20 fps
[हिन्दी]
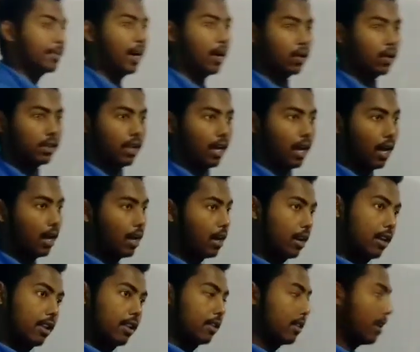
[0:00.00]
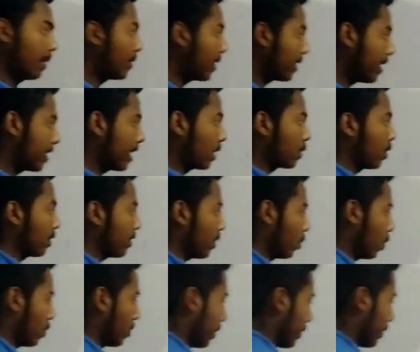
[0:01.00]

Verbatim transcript: तब क्या होता है तब देखिए कैलकुलेशन हो